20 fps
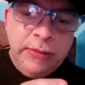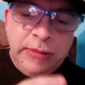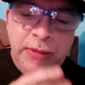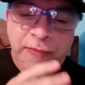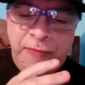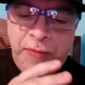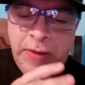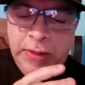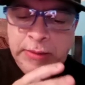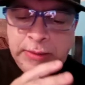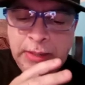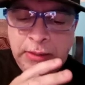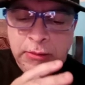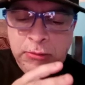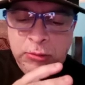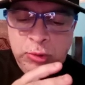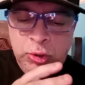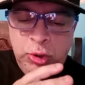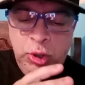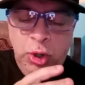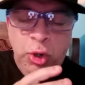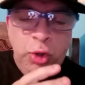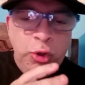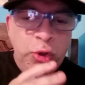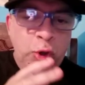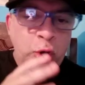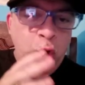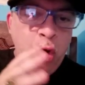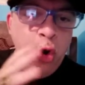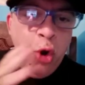se enfrentan los
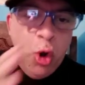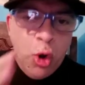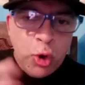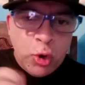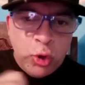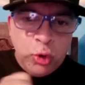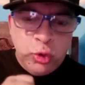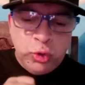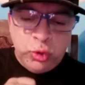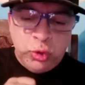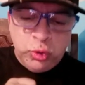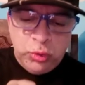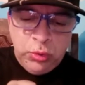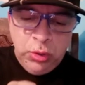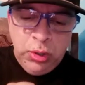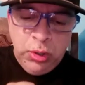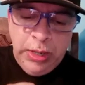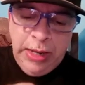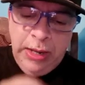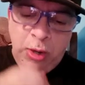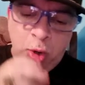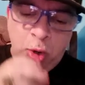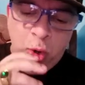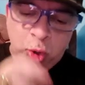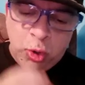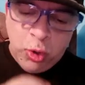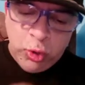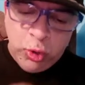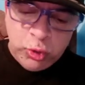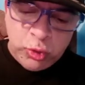dos locos, el
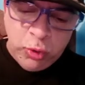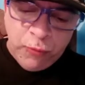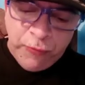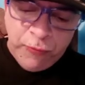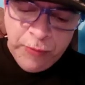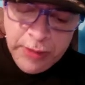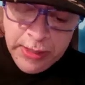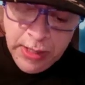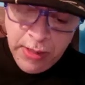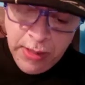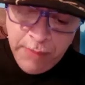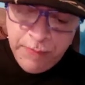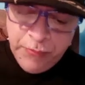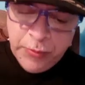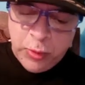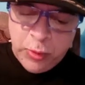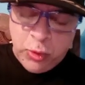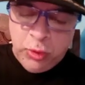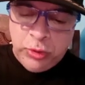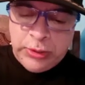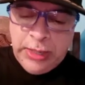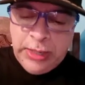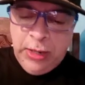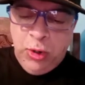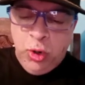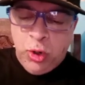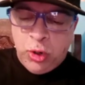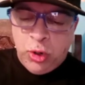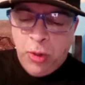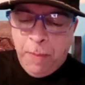loco Sofía contra
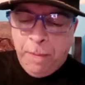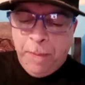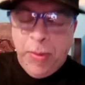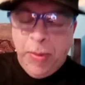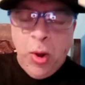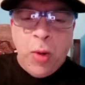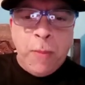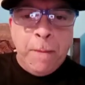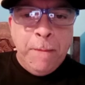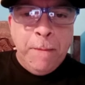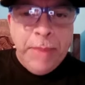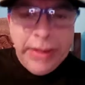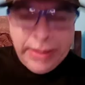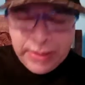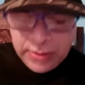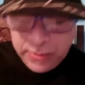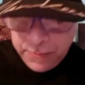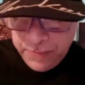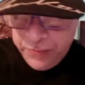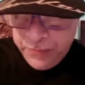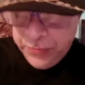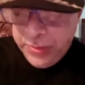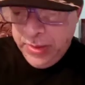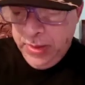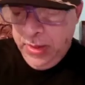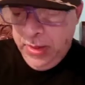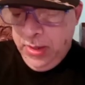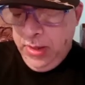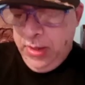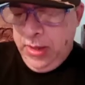el loco Plokvik.
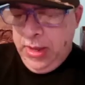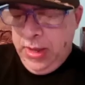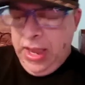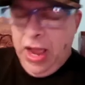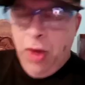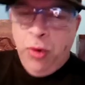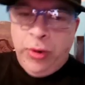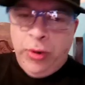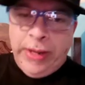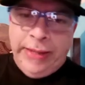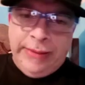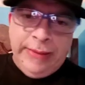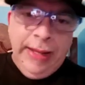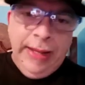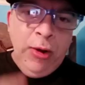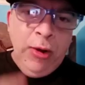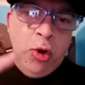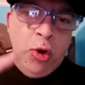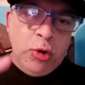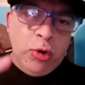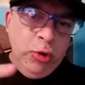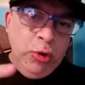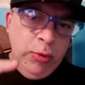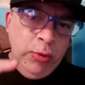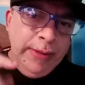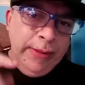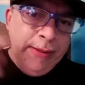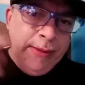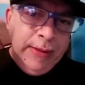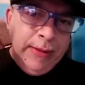Aunque este loco
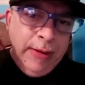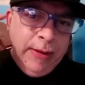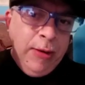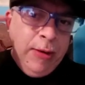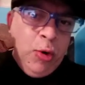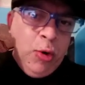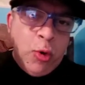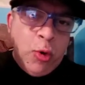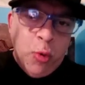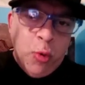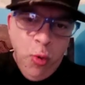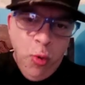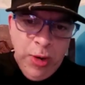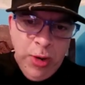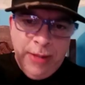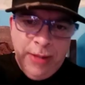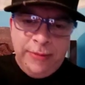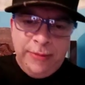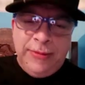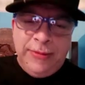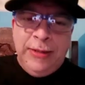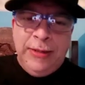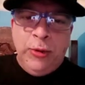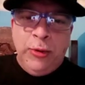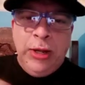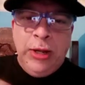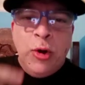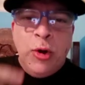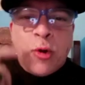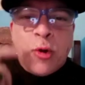no es de locura,
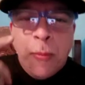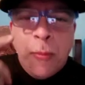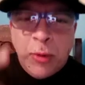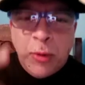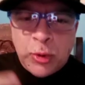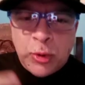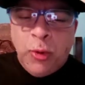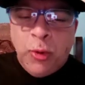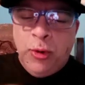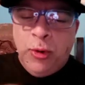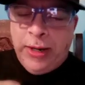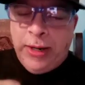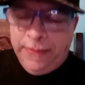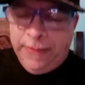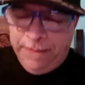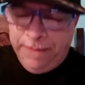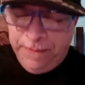sino de locomotora.